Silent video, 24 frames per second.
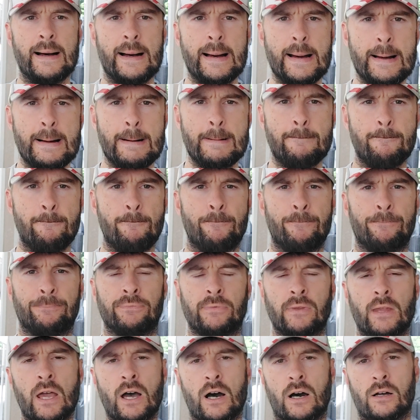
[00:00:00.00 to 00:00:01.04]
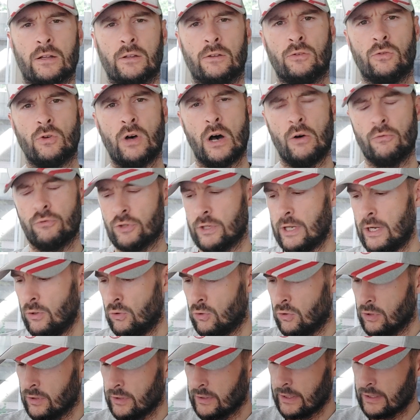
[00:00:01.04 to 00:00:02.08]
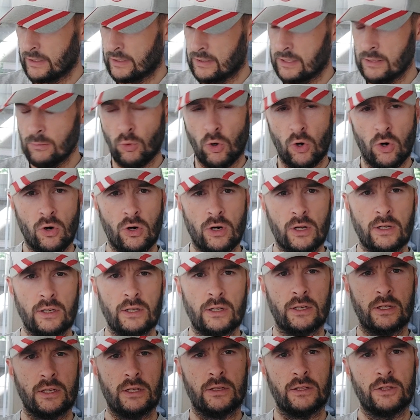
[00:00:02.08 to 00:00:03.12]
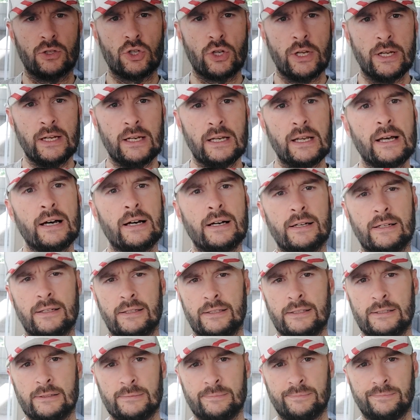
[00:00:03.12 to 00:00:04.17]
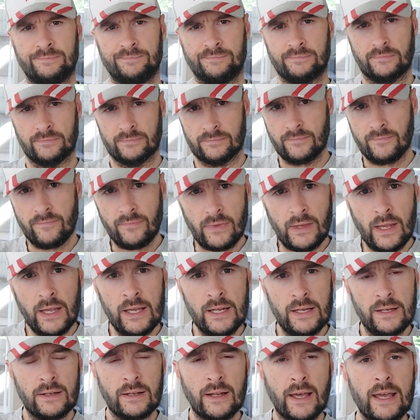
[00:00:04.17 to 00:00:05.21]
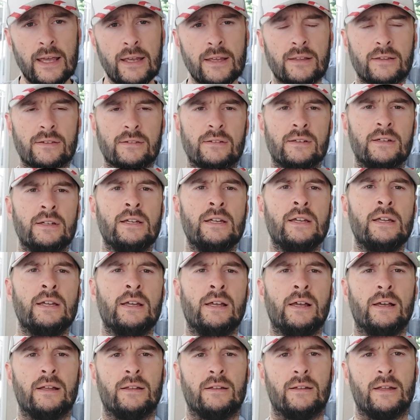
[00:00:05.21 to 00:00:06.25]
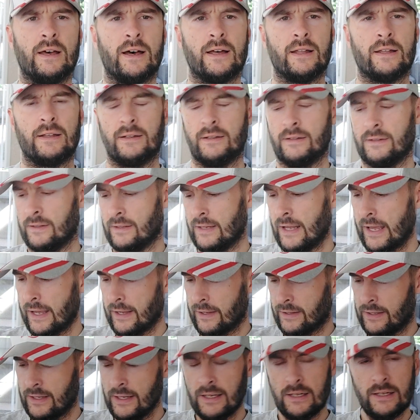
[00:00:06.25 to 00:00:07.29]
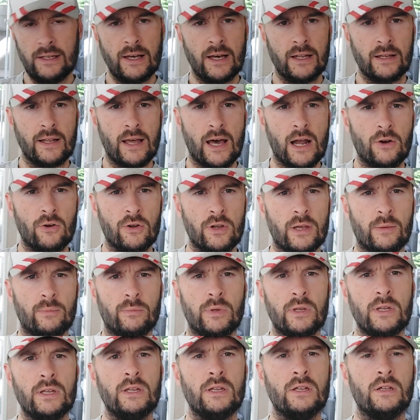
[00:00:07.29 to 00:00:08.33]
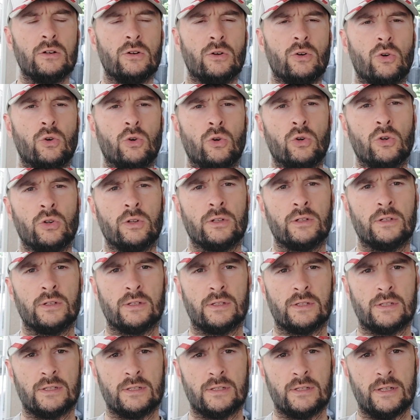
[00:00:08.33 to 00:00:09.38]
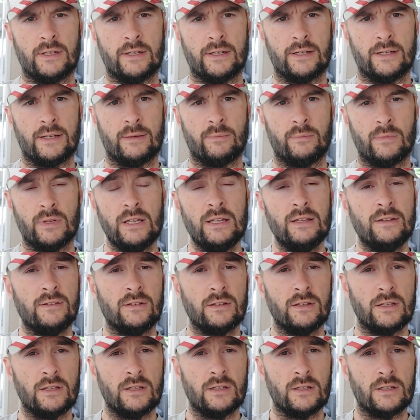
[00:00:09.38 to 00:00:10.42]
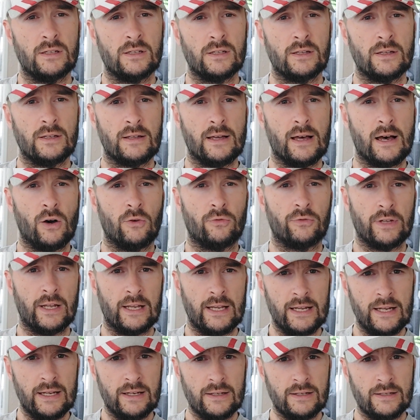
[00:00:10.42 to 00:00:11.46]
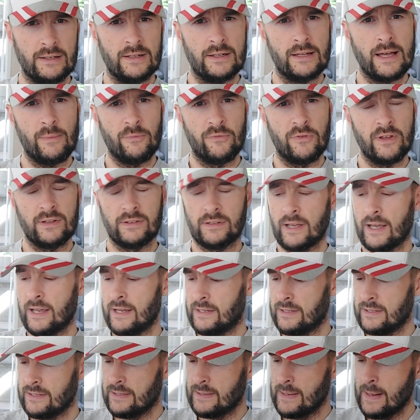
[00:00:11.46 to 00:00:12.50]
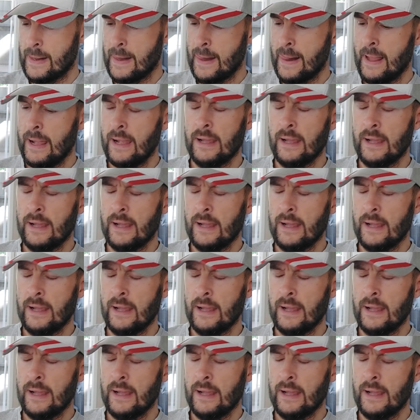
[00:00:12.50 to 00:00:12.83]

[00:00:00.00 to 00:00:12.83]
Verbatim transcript: Ähm, ja, zur Aufstellung Timo Horn, Schindler ähm, hinten rechts, dann äh, Kilian, REMB und ähm, Easy auf der linken Abwehrseite.